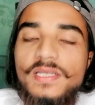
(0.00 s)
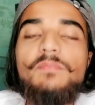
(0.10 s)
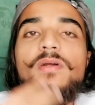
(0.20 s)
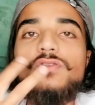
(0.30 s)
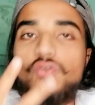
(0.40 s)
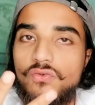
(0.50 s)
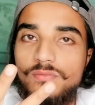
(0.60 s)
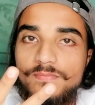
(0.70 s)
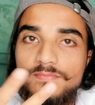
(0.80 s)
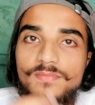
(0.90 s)
नंबर दो
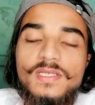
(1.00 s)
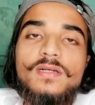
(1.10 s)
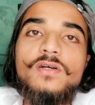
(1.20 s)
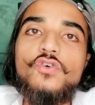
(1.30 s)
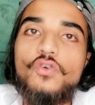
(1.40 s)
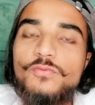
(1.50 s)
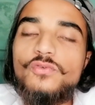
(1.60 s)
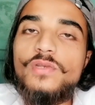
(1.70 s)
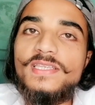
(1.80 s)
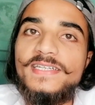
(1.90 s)

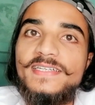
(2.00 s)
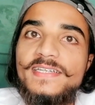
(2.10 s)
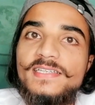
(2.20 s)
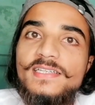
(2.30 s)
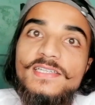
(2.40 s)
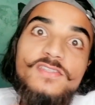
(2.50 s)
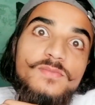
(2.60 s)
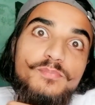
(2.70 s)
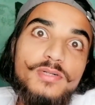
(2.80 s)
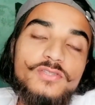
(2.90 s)
खूबसूरत गेंडे की
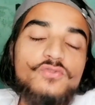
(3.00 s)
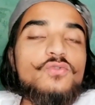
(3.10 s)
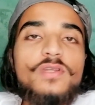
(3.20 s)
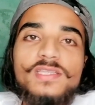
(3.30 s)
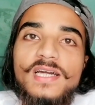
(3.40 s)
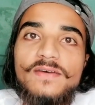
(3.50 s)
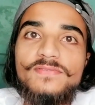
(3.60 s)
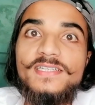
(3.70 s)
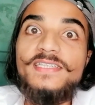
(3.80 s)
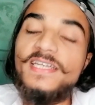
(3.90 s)
इस बदसूरत
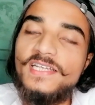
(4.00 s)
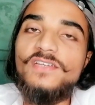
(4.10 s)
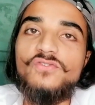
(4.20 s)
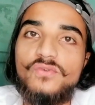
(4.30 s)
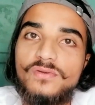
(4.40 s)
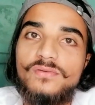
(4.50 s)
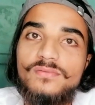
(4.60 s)
गाफ की टेक्निक सुनो